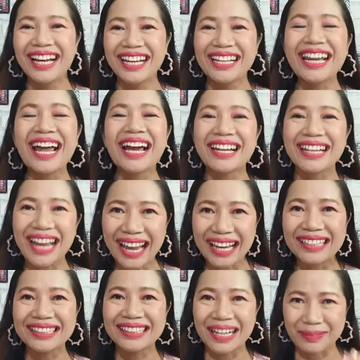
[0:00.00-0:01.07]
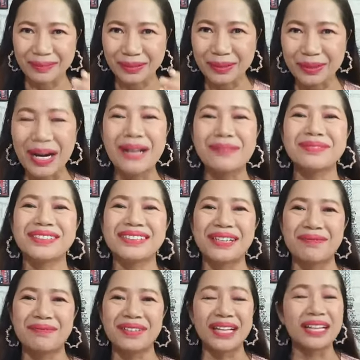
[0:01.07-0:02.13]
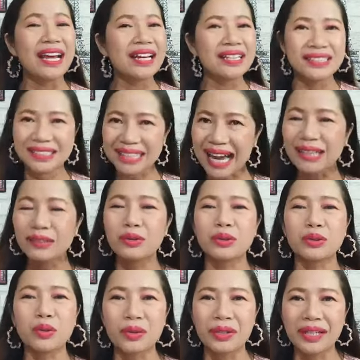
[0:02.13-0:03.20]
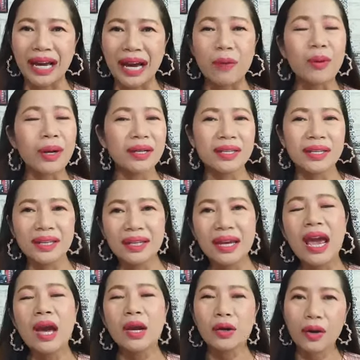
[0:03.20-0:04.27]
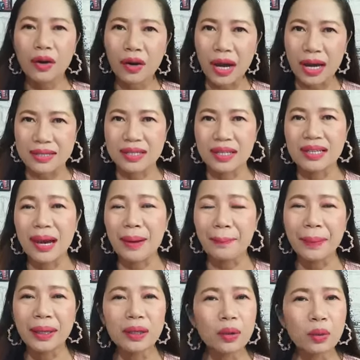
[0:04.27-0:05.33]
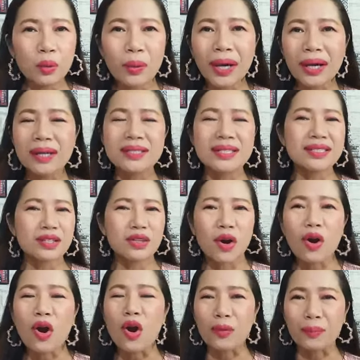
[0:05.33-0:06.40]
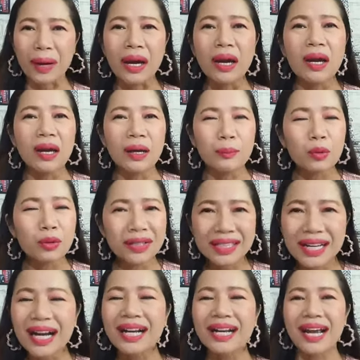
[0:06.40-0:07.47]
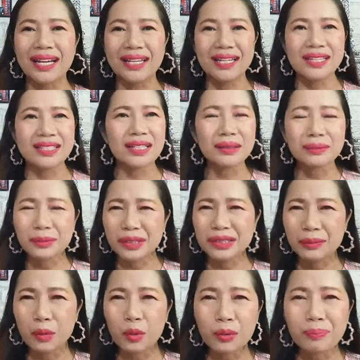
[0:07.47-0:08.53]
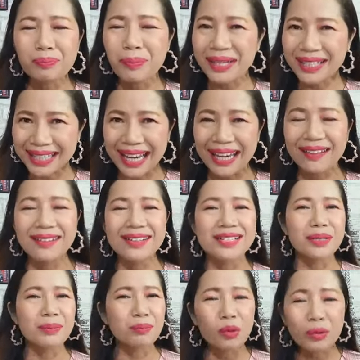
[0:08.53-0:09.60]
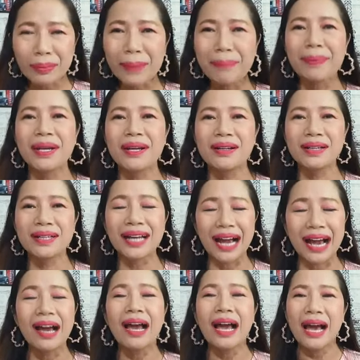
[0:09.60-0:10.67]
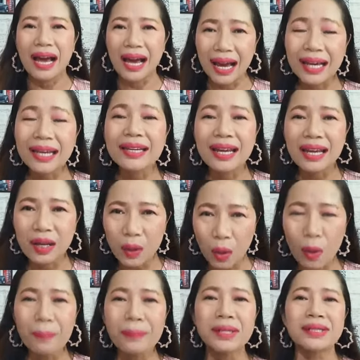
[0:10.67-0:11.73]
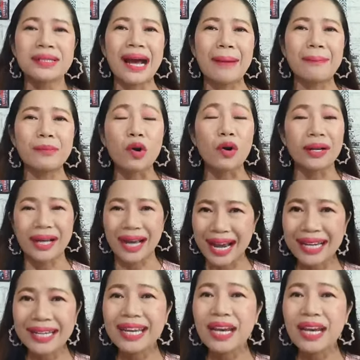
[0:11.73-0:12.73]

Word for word: หน้าด้านกับความสำเร็จสร้างตัวตนนะคะ วันนี้ก็อาจจะยังไม่รู้ว่าเอ๊ะฉันจะต้องออกมา พูดเรื่องอะไรดีฉันพูดไม่เก่งเลยฉันพูดไม่เป็นเลยนะคะ ให้ได้ลงมือทำก่อนให้ได้